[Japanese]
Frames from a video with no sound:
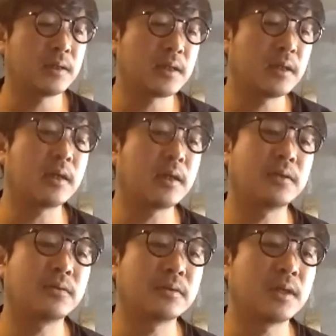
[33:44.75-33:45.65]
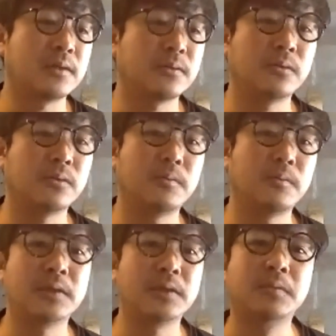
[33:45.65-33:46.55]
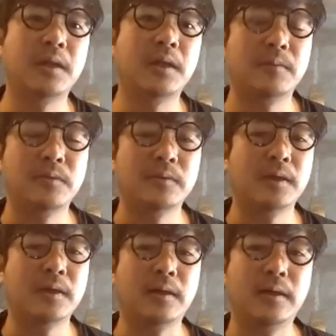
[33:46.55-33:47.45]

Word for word: 参加可能性のこうバリエーションみたいなものが、